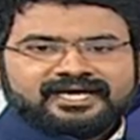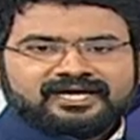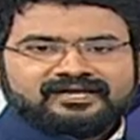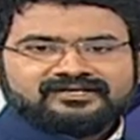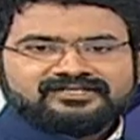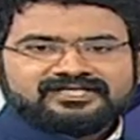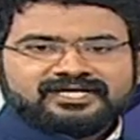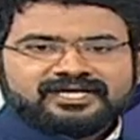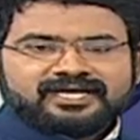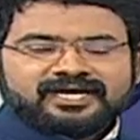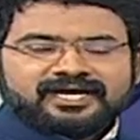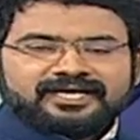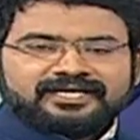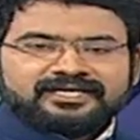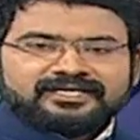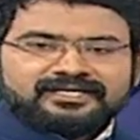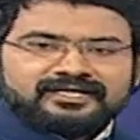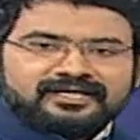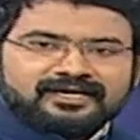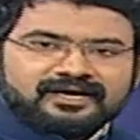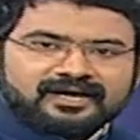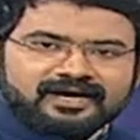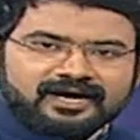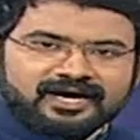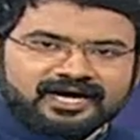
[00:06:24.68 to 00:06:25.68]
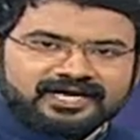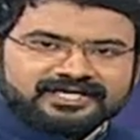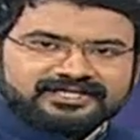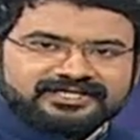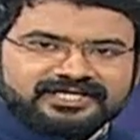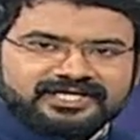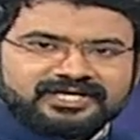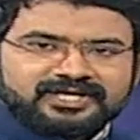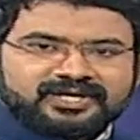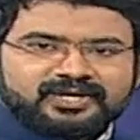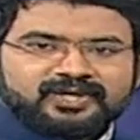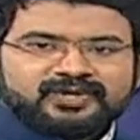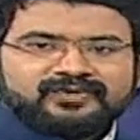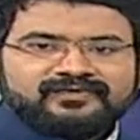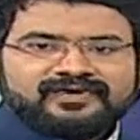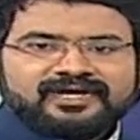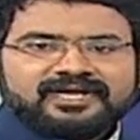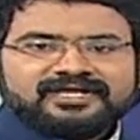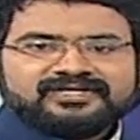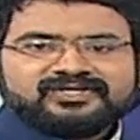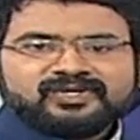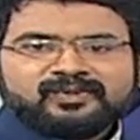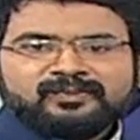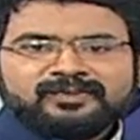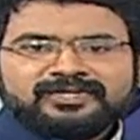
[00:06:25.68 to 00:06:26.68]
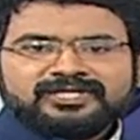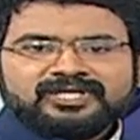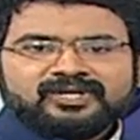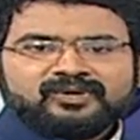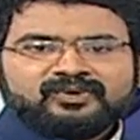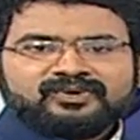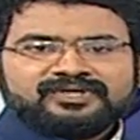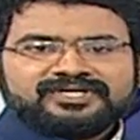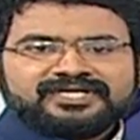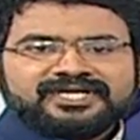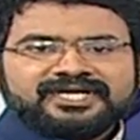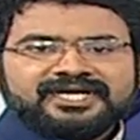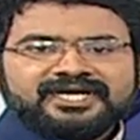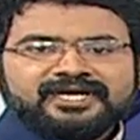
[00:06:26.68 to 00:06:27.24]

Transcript: ఎన్నికలు జరిగాయి అయితే రెండు వేల తొమ్మిదిలో